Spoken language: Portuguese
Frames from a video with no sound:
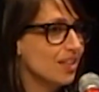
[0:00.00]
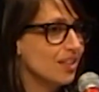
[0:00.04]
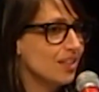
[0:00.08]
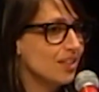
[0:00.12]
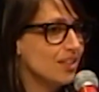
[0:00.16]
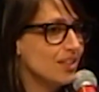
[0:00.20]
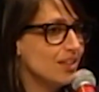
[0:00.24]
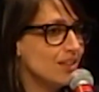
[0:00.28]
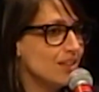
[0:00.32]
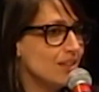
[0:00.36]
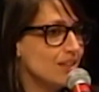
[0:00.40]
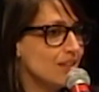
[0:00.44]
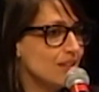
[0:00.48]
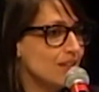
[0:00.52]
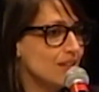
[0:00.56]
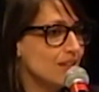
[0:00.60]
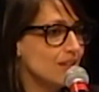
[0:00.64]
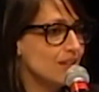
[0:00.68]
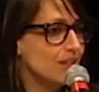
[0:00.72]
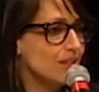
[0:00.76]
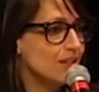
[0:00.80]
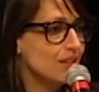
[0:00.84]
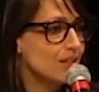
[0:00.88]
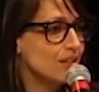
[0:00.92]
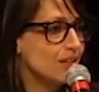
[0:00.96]

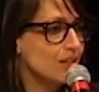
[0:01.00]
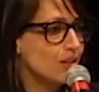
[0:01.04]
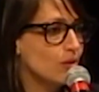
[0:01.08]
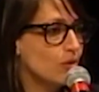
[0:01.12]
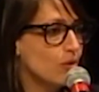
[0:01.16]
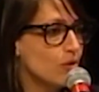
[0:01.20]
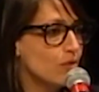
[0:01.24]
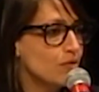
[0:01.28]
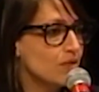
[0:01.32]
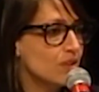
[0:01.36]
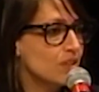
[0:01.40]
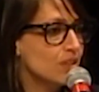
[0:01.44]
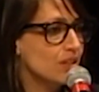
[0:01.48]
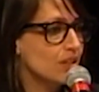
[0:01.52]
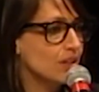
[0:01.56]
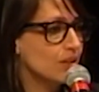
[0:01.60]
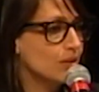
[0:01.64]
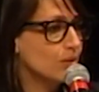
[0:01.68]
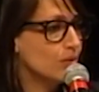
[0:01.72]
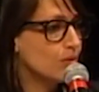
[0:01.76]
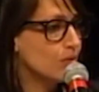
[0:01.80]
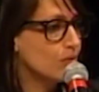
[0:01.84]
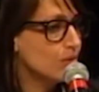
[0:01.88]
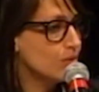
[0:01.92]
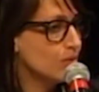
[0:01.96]
E, e
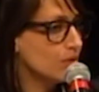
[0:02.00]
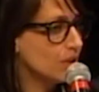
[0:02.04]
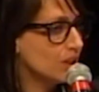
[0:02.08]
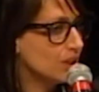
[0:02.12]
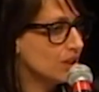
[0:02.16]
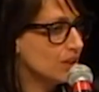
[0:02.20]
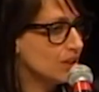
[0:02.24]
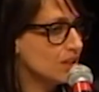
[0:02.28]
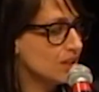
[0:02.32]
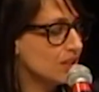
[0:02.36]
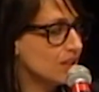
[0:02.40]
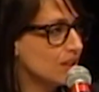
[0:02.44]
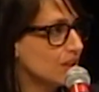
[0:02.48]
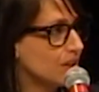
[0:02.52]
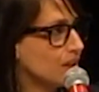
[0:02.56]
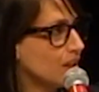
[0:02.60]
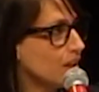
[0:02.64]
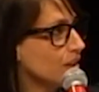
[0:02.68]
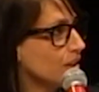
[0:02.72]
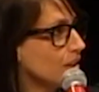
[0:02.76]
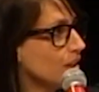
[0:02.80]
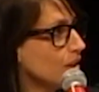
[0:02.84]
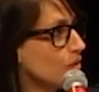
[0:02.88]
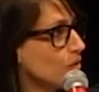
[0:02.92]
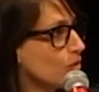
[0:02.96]
conversando com o Andres,
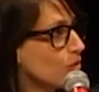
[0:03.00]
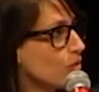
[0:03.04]
entendendo